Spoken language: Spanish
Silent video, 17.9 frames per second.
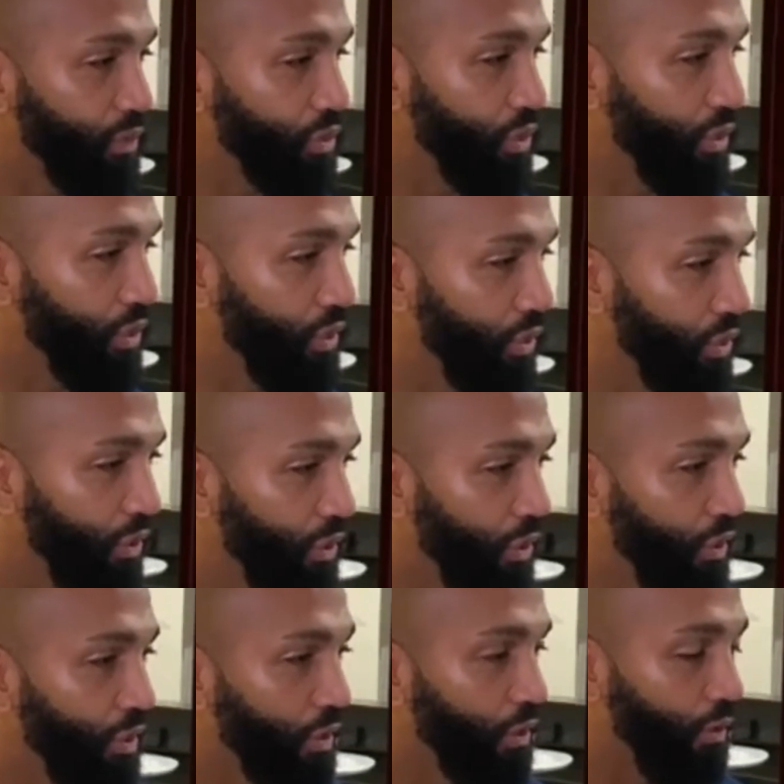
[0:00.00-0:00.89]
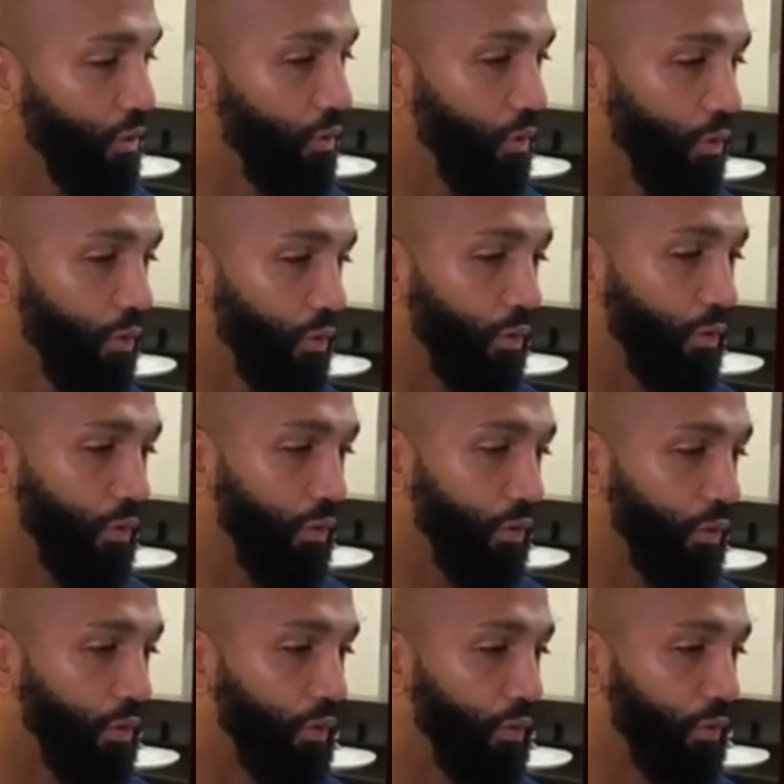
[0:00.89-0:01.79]
ilusión,
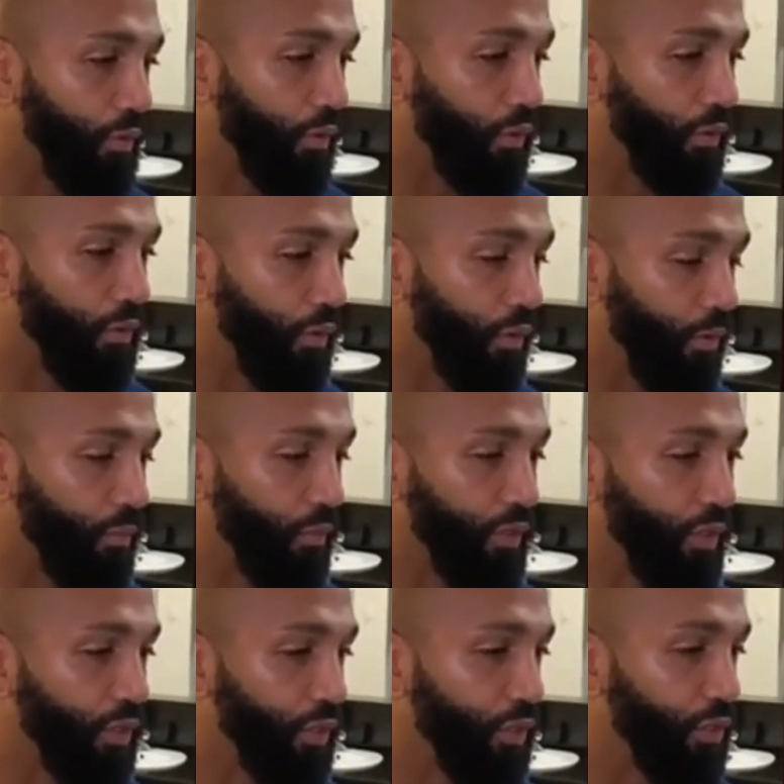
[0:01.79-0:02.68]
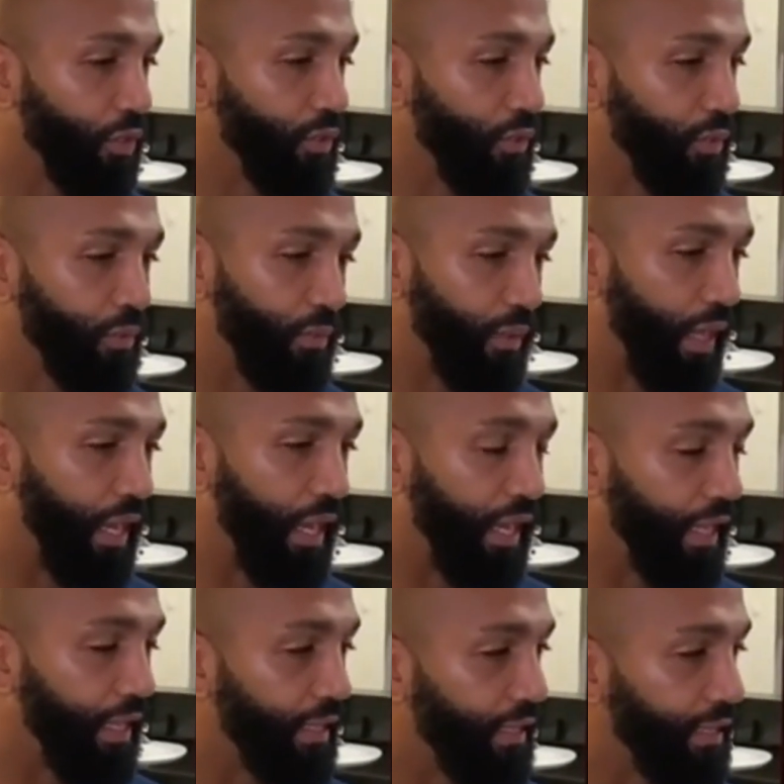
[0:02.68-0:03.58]
con, como digo yo,
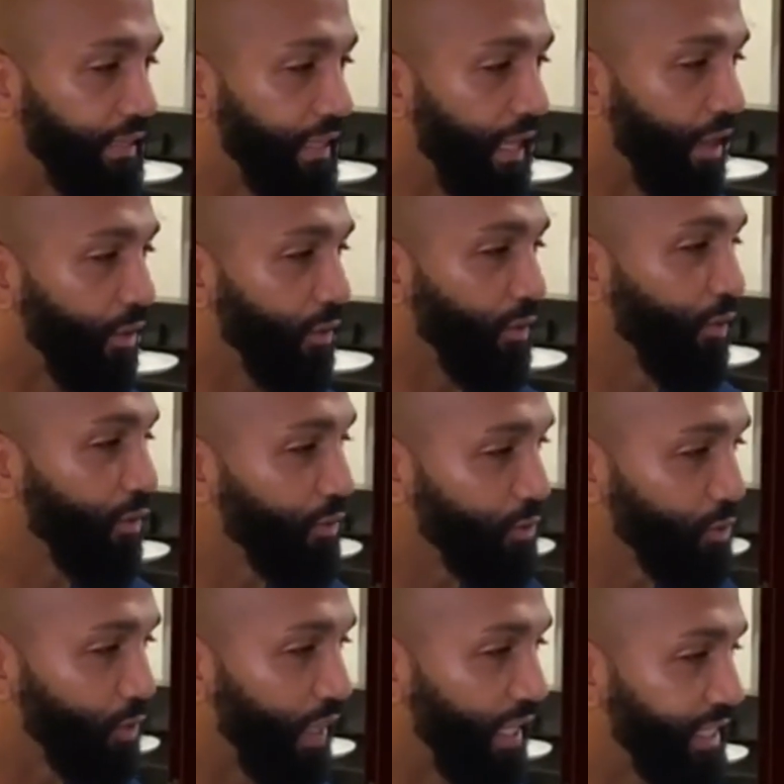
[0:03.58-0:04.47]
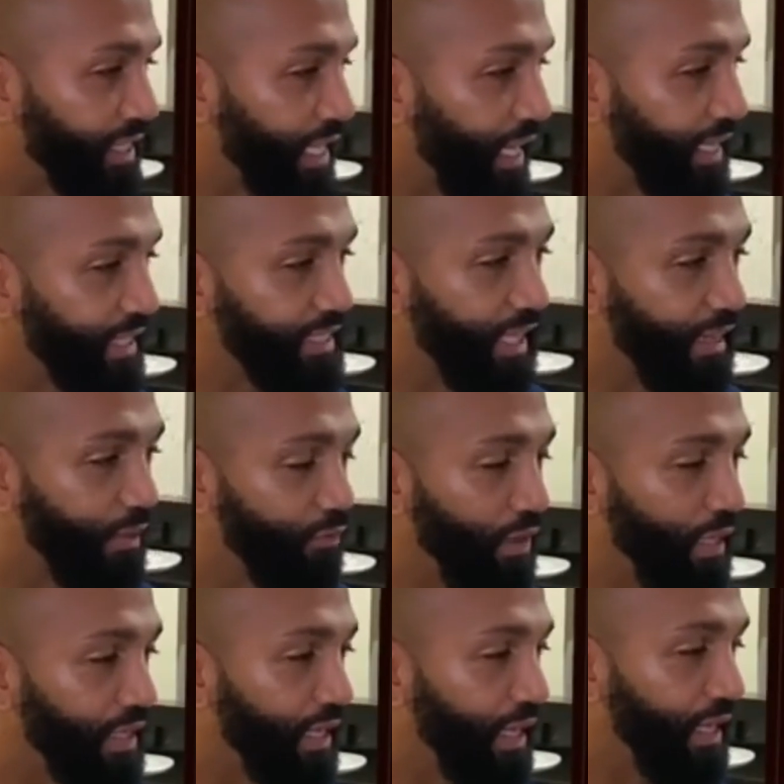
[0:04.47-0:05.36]
eh, darlo todo, sudar sangre si hace
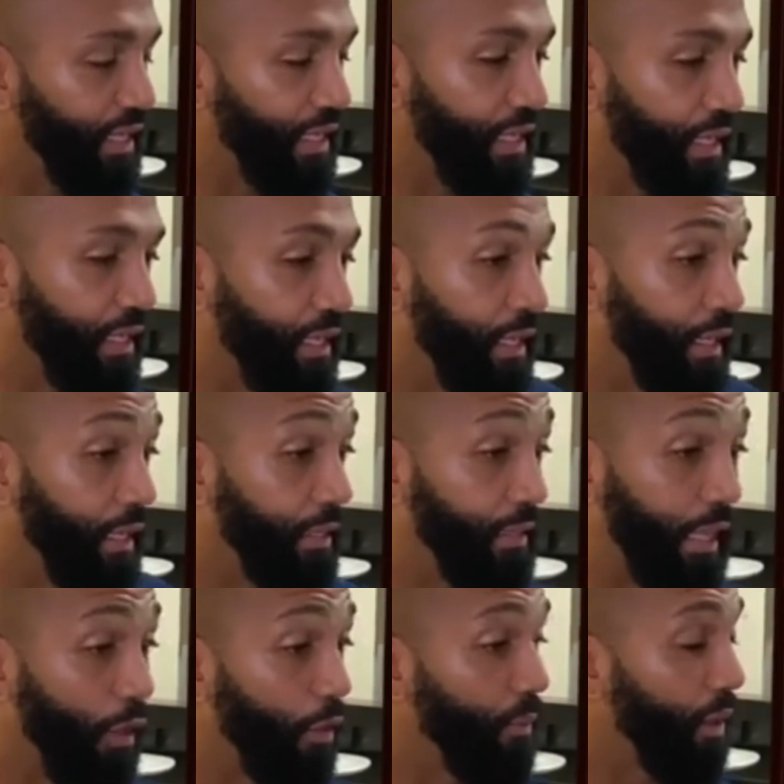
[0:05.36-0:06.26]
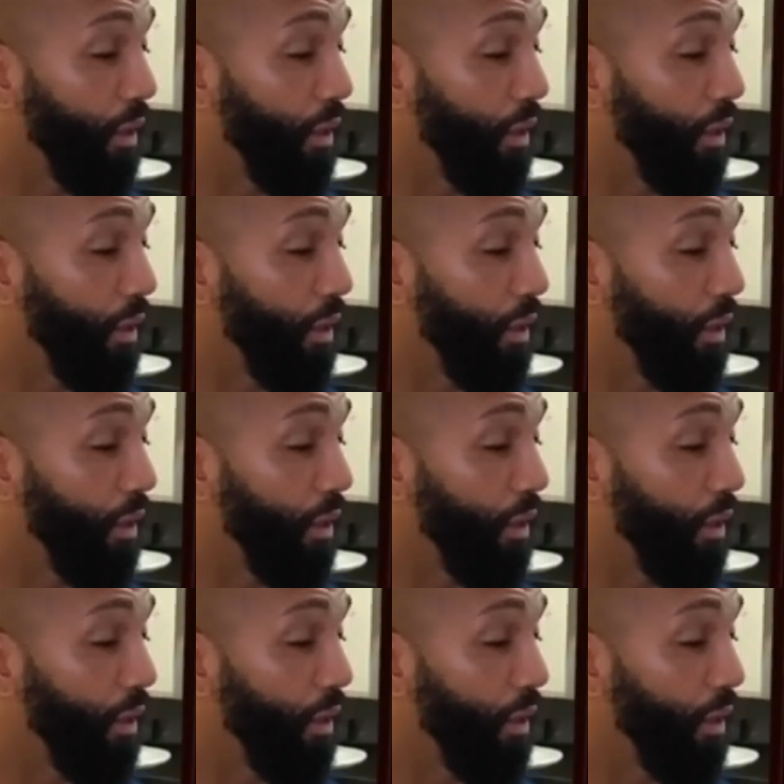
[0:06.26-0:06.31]
falta y dar